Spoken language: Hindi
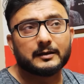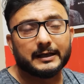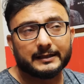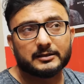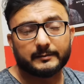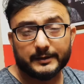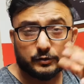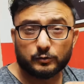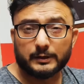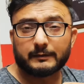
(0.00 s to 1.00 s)
टेंथ का बैच
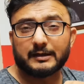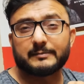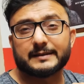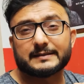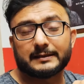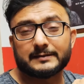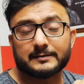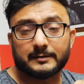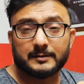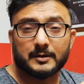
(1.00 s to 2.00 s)
शुरू होने वाला मैथ साइंस
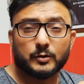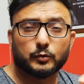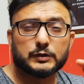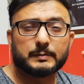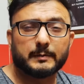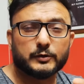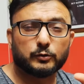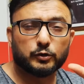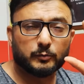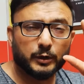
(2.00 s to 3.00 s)
का उसमें
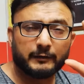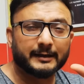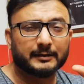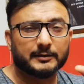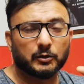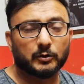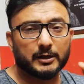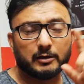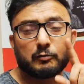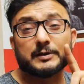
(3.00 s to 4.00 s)
बच्चों को जो मोटिवेट करता हूँ
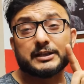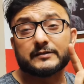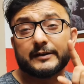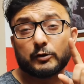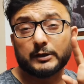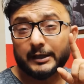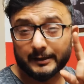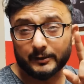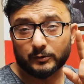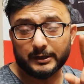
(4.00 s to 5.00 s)
और अगर वो बच्चे इस वीडियो को देख
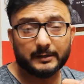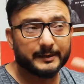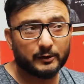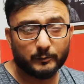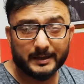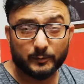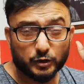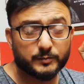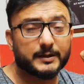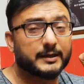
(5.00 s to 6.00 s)
रहे हो एक मैंने कमेंट
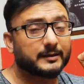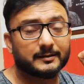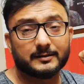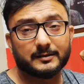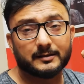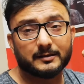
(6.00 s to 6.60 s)
पोस्ट भी किया है